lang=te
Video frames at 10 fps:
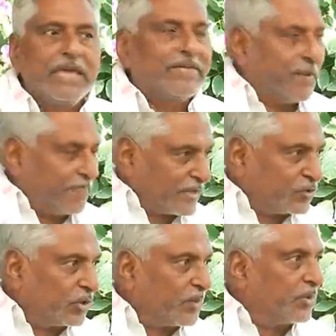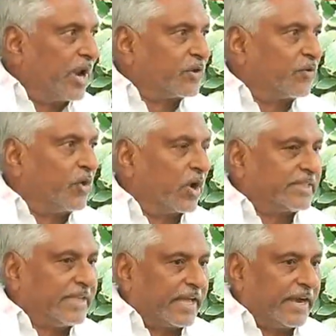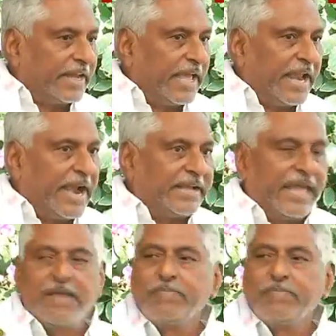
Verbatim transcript: ఇవాళ ప్రస్తుతం ఉన్నటువంటి ఒక సెక్రటేరియటే